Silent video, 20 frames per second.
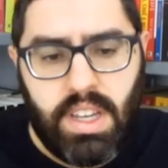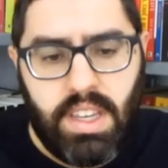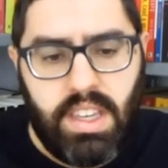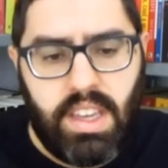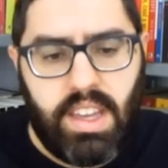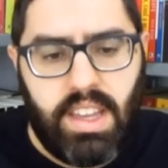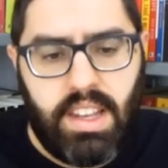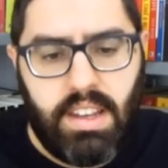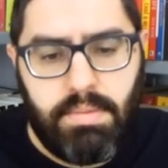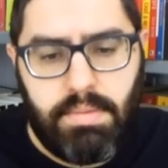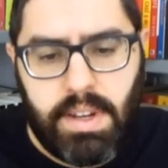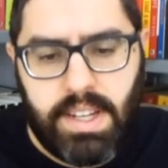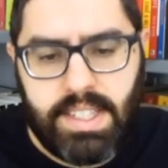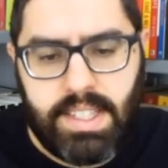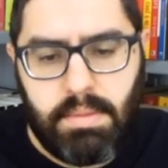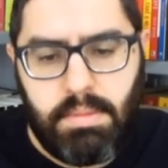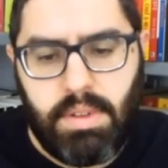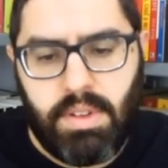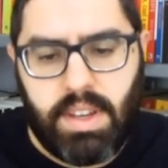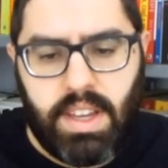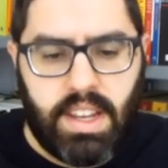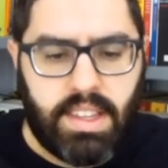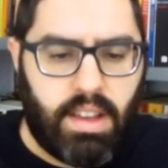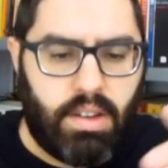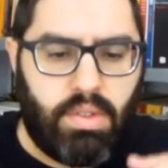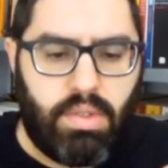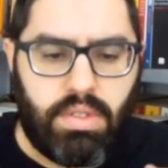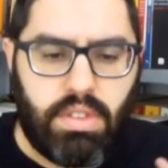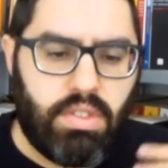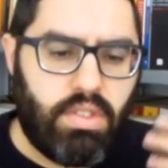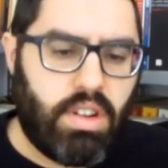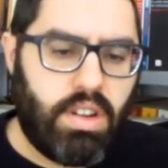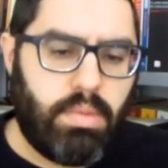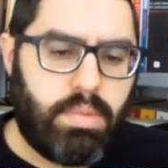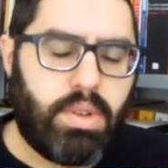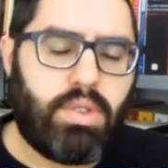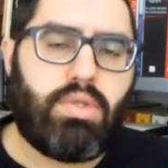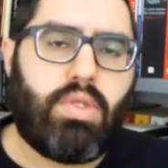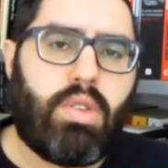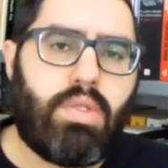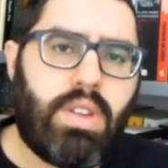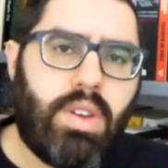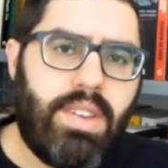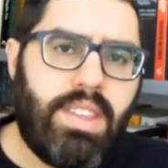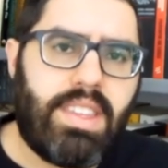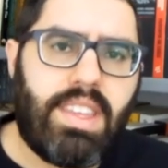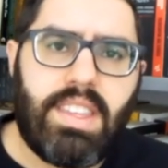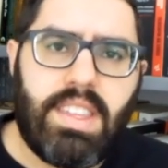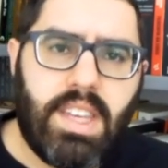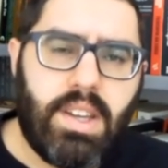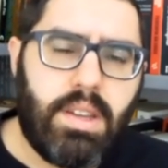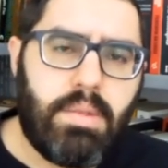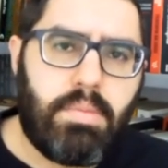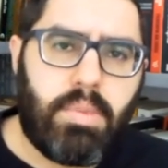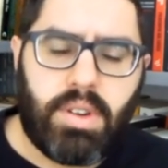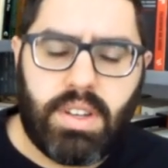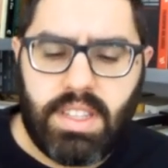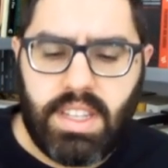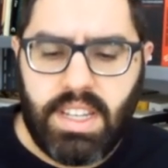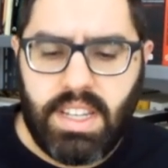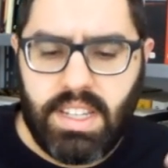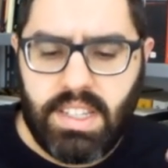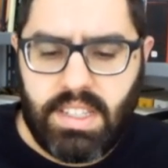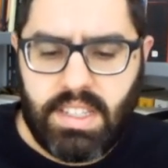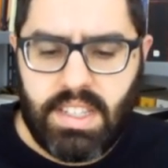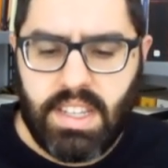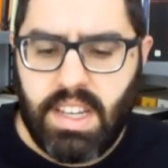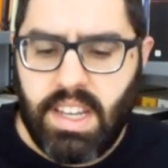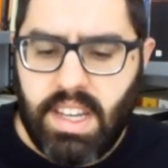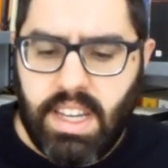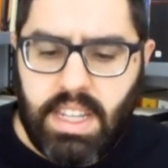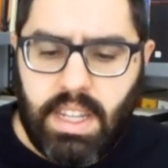e aí ele percebeu que ele estava contando, olha, o pessoal não entendeu a importância,